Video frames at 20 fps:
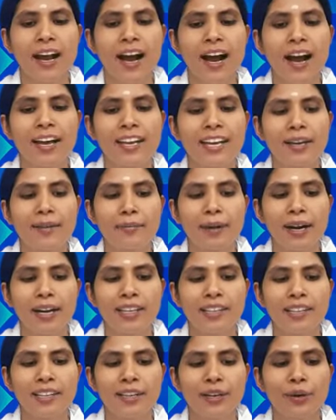ஆனால்
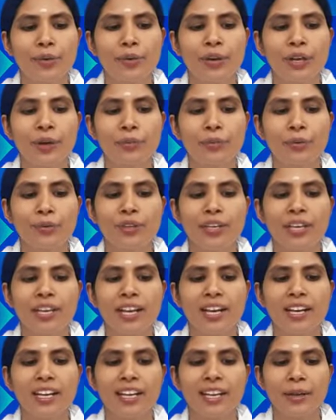மனிதர்களுடைய
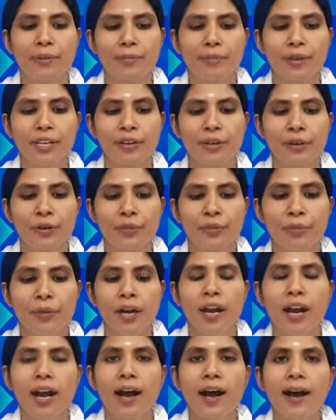புத்தியில் நிரம்பியிருக்கும்
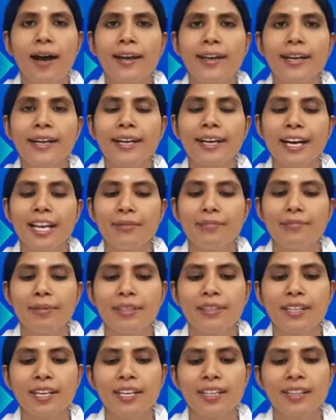அரை
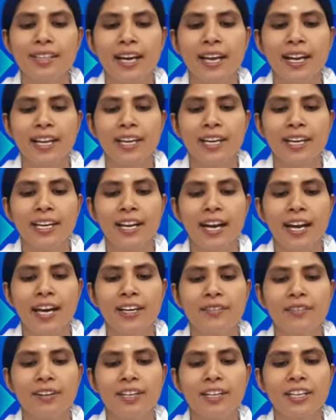கல்பத்தின் தலைகீழான
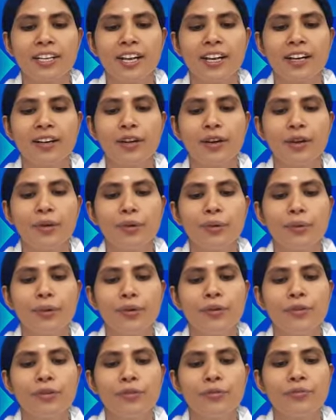வழிகள்
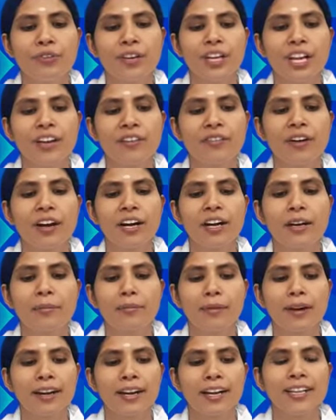ஒன்றும் விரைவாக
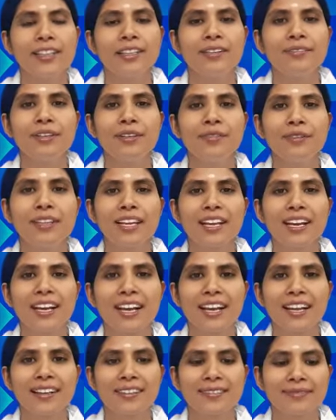மறைந்து
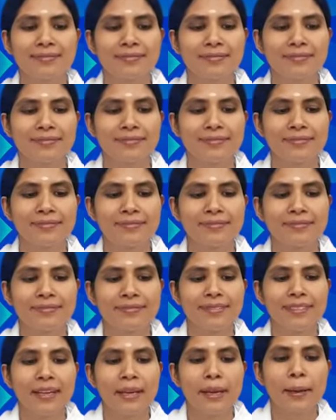விடுவதில்லை
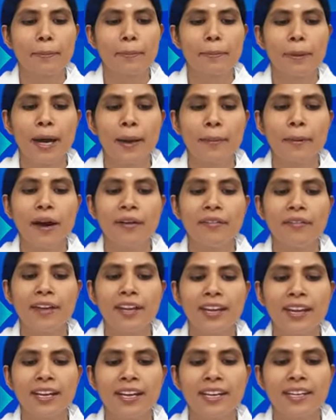
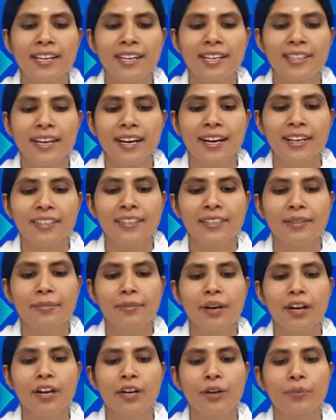பாபாவை
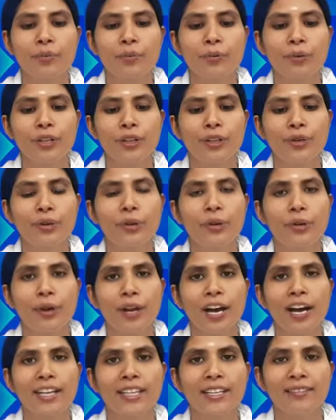யதார்த்தமாக புரிந்து
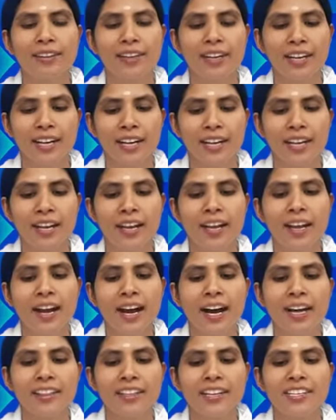கொள்ளாதவரை
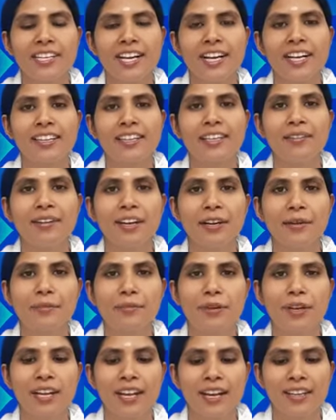அந்த சக்தி வர
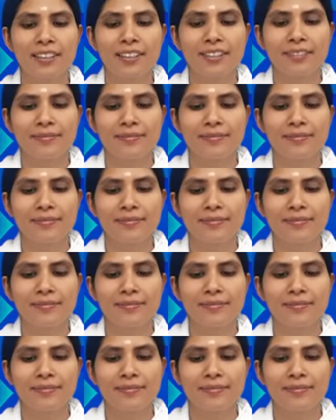முடியாது